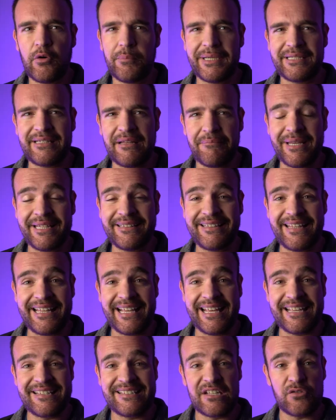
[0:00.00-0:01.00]
completamente
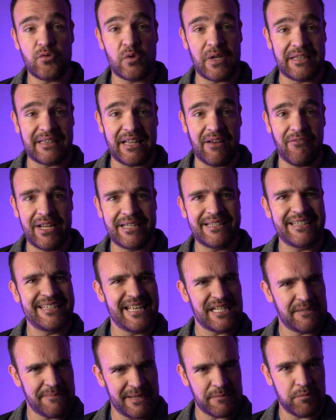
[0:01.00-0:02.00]
de que esta es una tablet
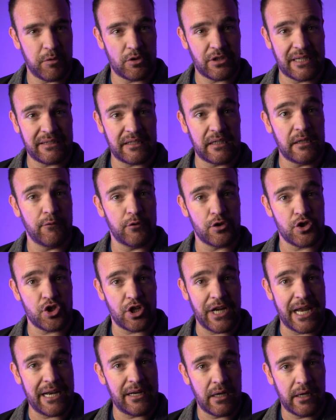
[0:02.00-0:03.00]
y es más portátil y
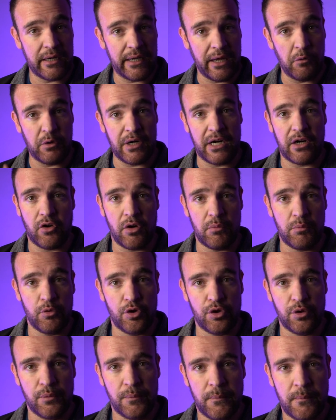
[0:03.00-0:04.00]
funcional que una
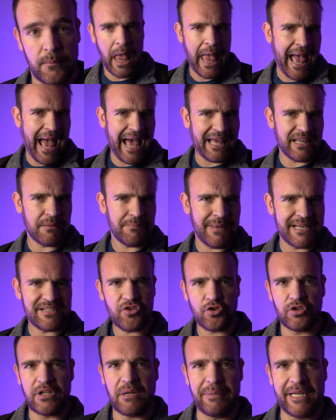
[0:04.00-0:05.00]
Chromebook. Además,
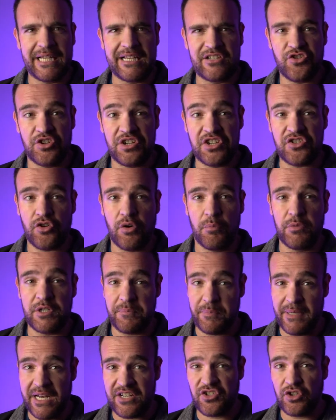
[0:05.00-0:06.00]
con aplicaciones como
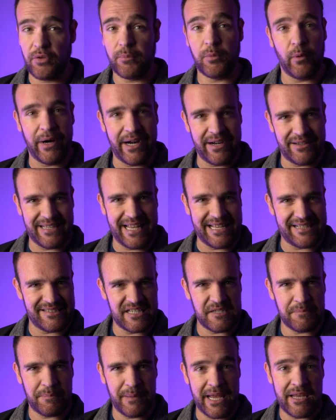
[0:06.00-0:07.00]
Splashtop Wired X
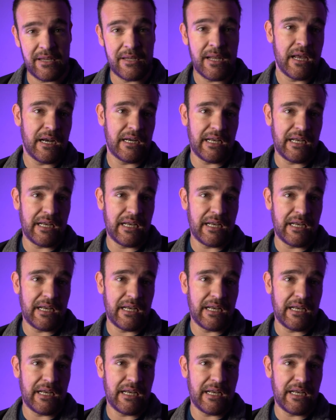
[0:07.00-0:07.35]
Display,